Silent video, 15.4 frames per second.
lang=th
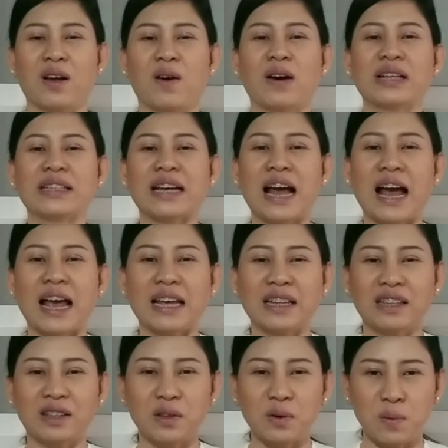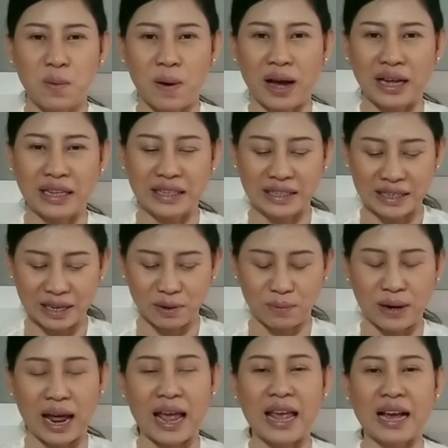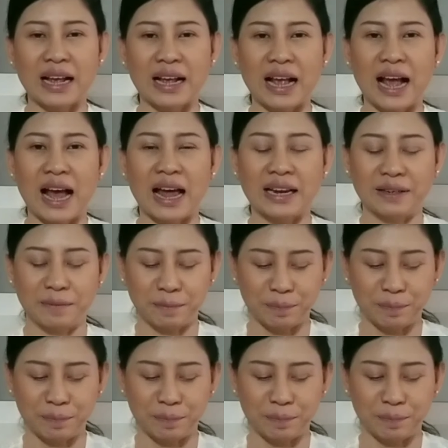ก็ใช้ตัวเจลไล่อาการ